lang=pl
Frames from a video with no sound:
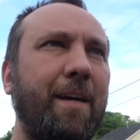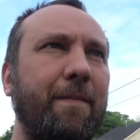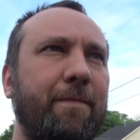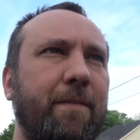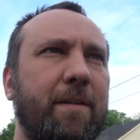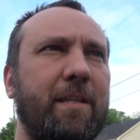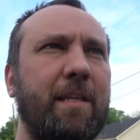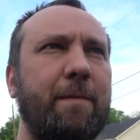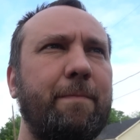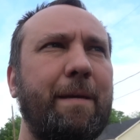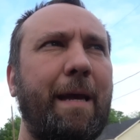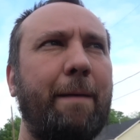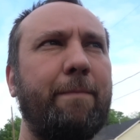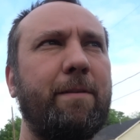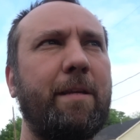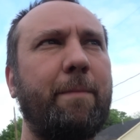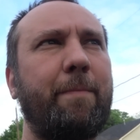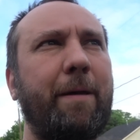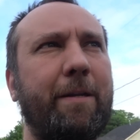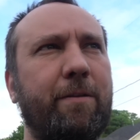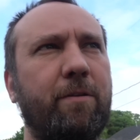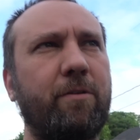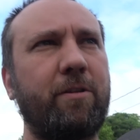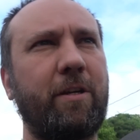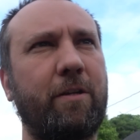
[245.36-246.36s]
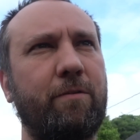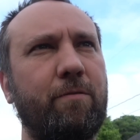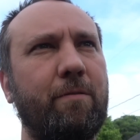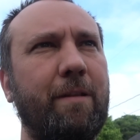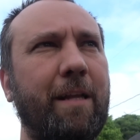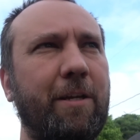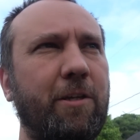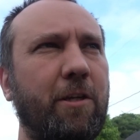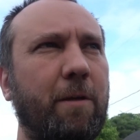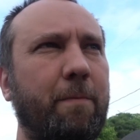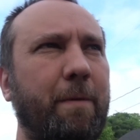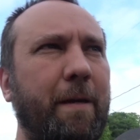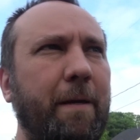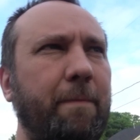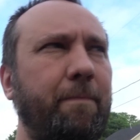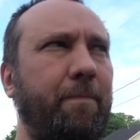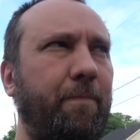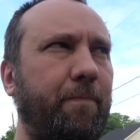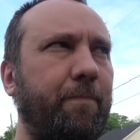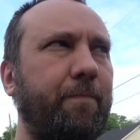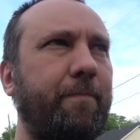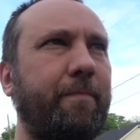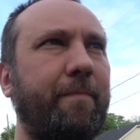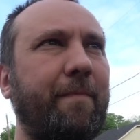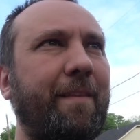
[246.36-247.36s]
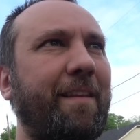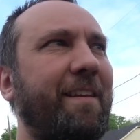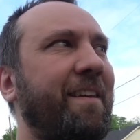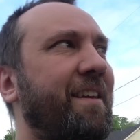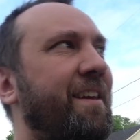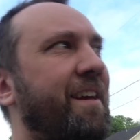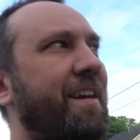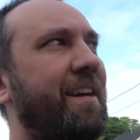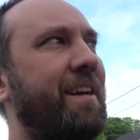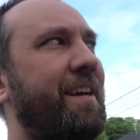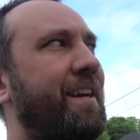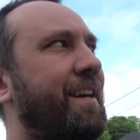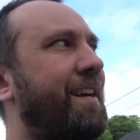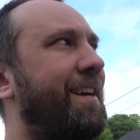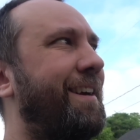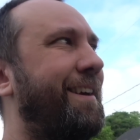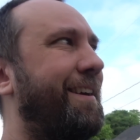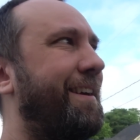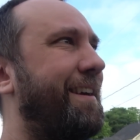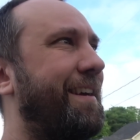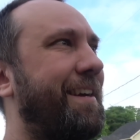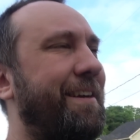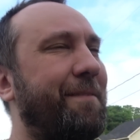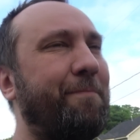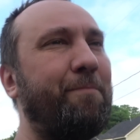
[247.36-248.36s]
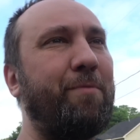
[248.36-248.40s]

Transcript: więc nie miałem za bardzo czasu dla siebie. E,